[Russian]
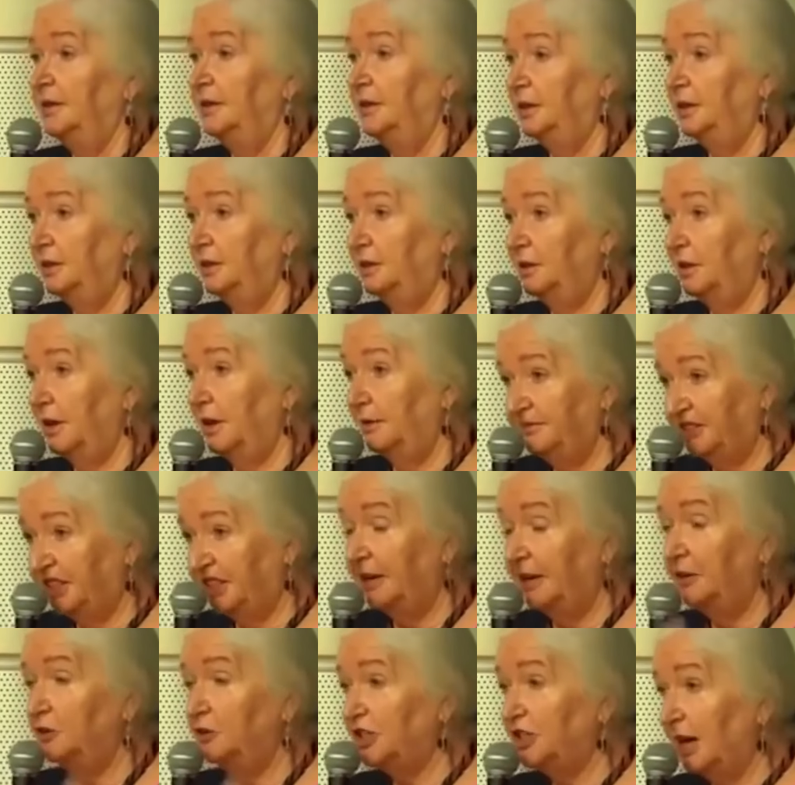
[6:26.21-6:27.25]
И я
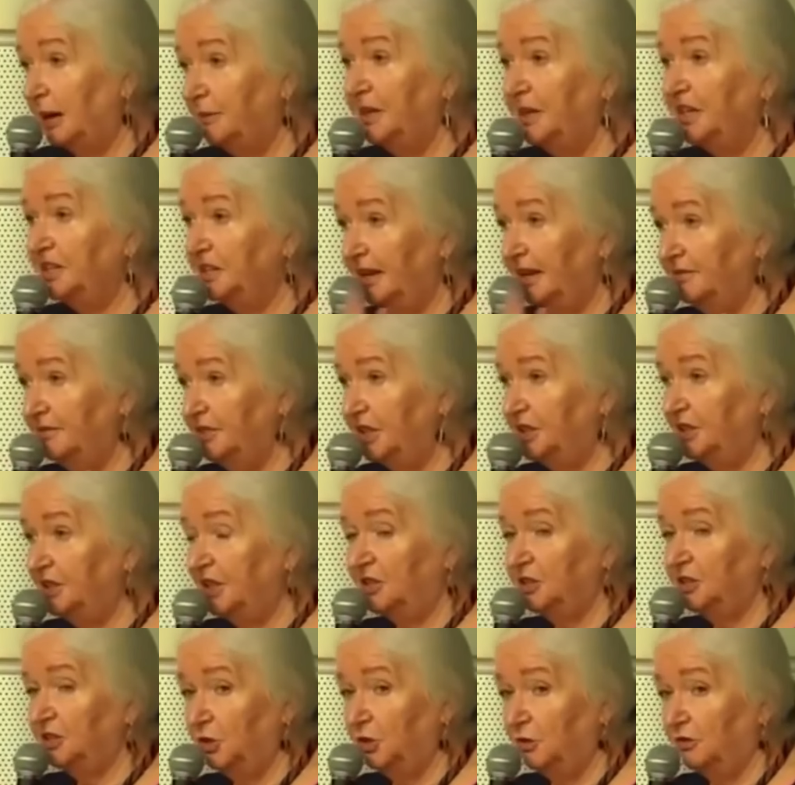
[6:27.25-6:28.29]
повторяю, самое главное –
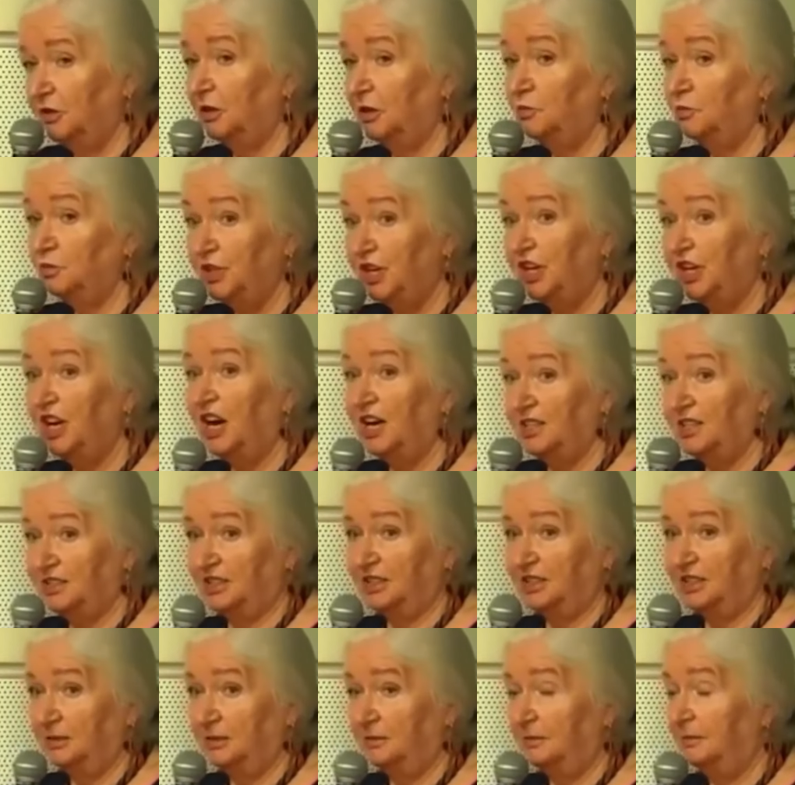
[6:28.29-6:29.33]
это основа
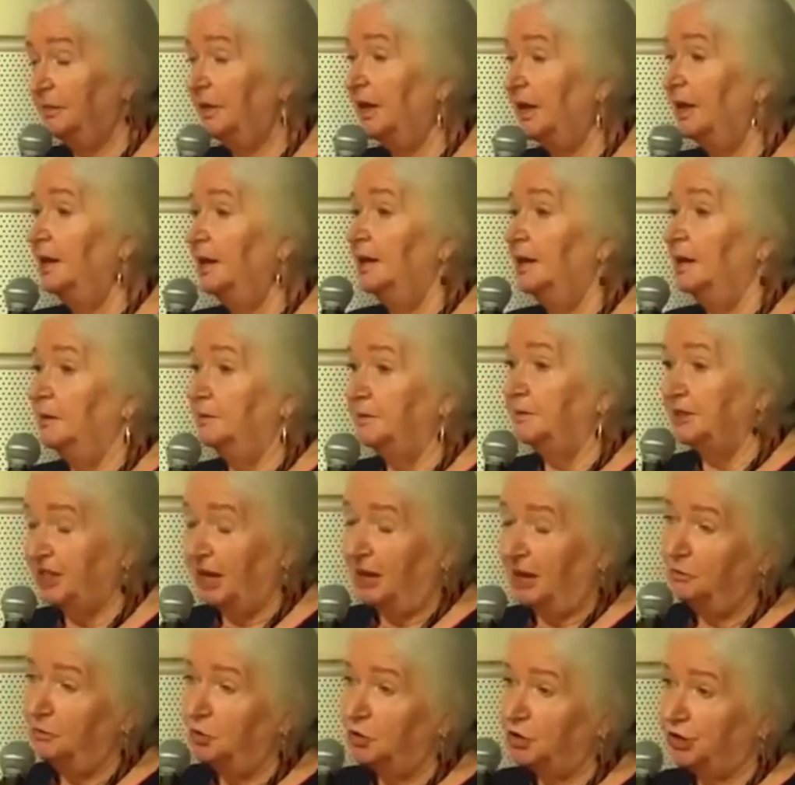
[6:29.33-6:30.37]
коммуникации.
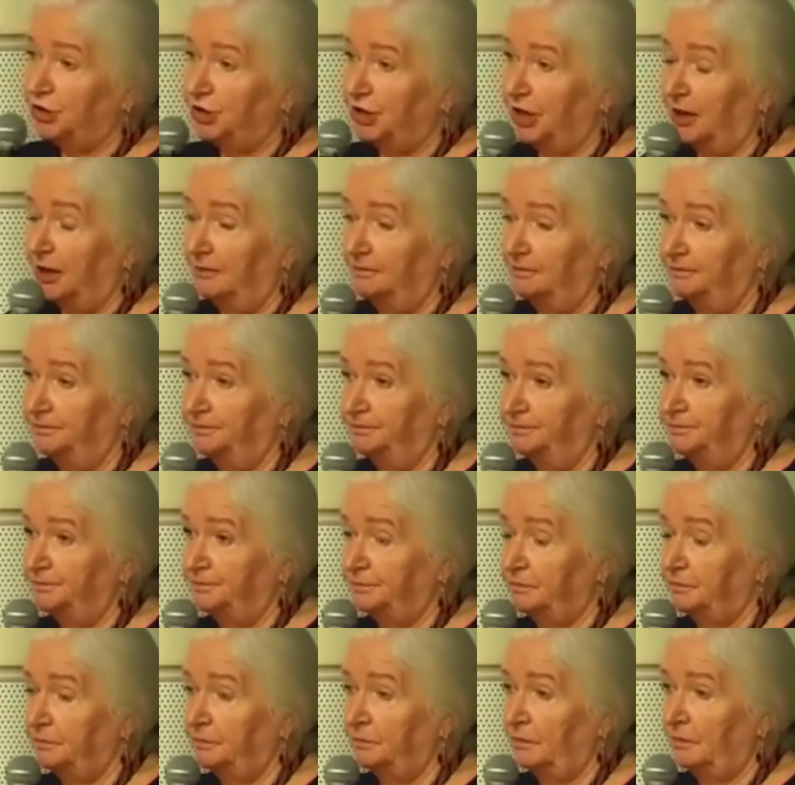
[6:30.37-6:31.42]
Потому что
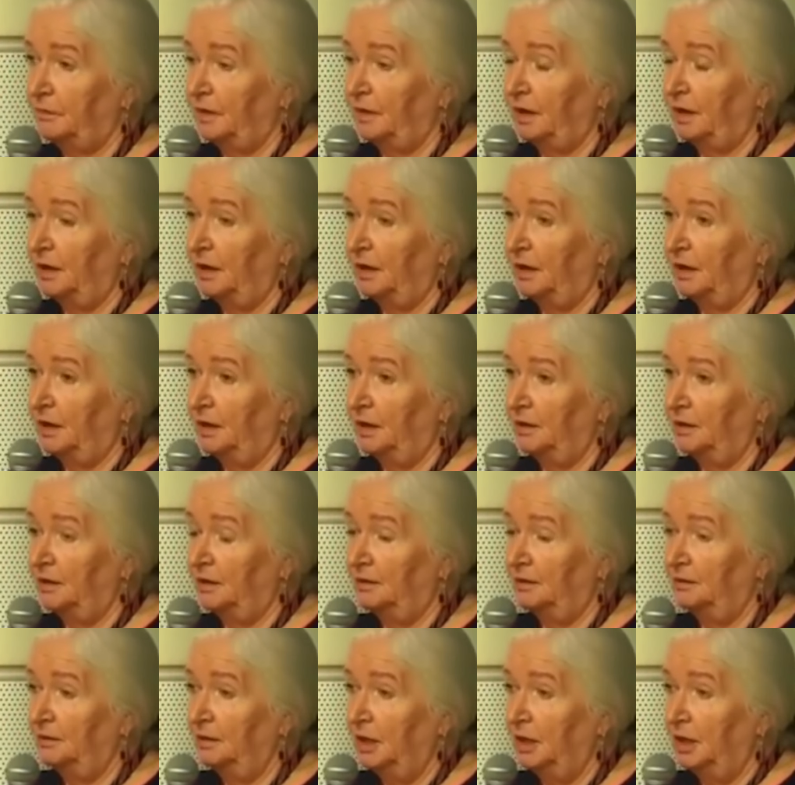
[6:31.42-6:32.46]

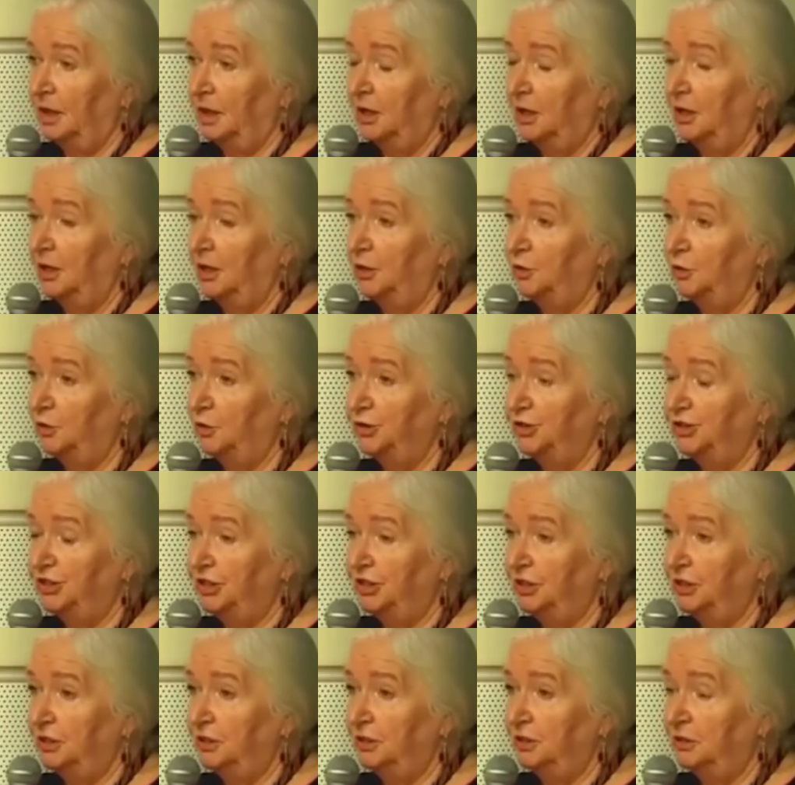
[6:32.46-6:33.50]
э,
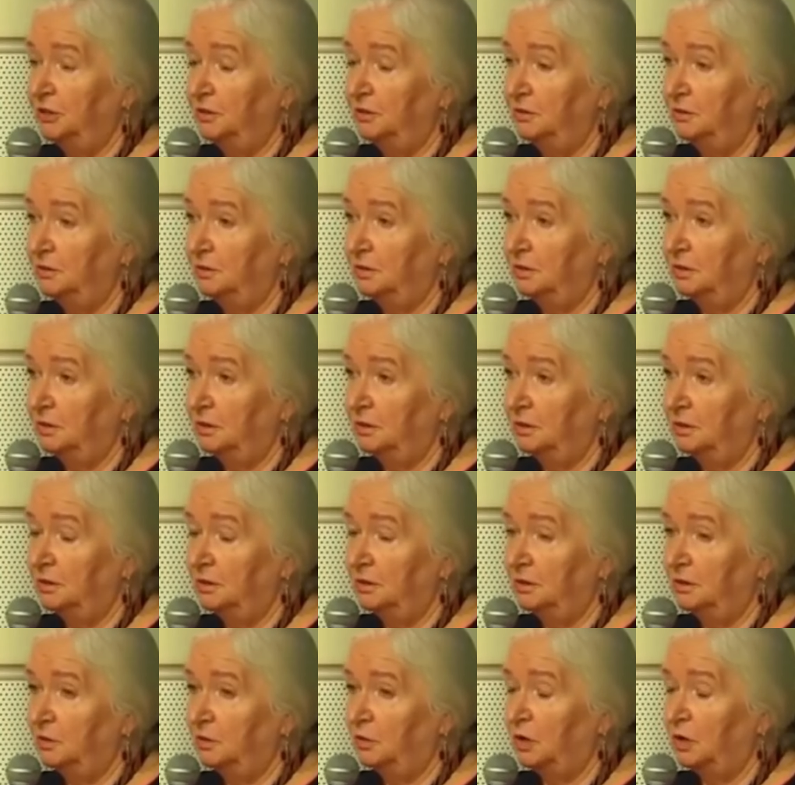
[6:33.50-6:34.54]
люди,
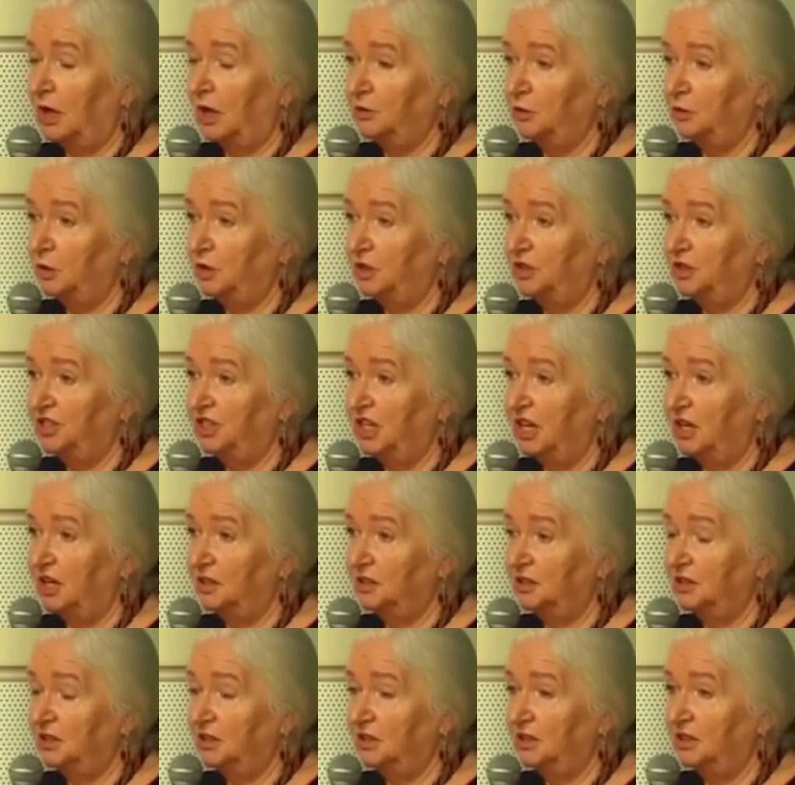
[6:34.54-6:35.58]
э, у которых
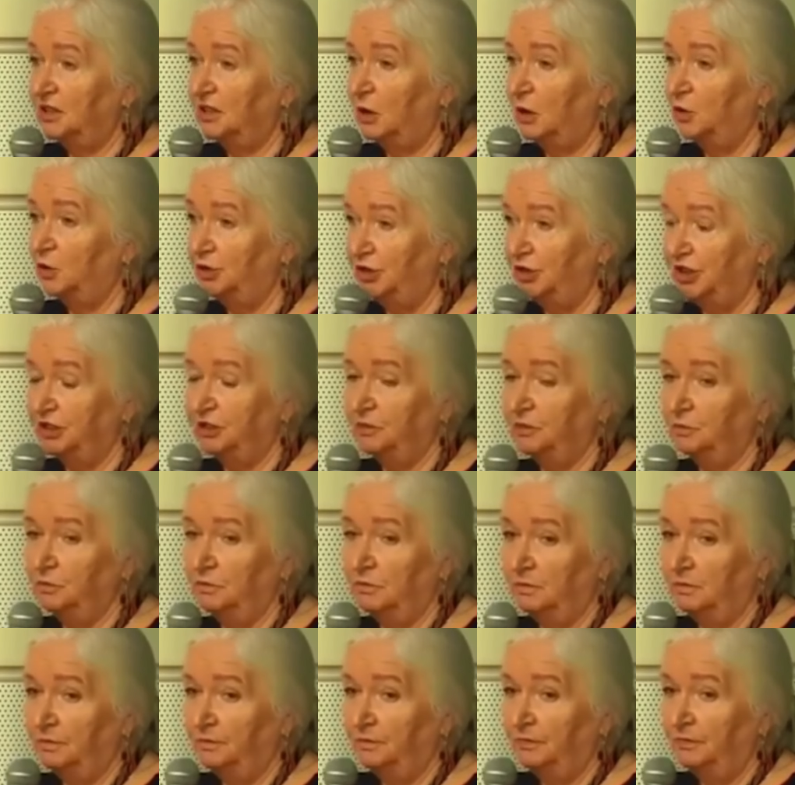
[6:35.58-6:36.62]
диагноз аутизм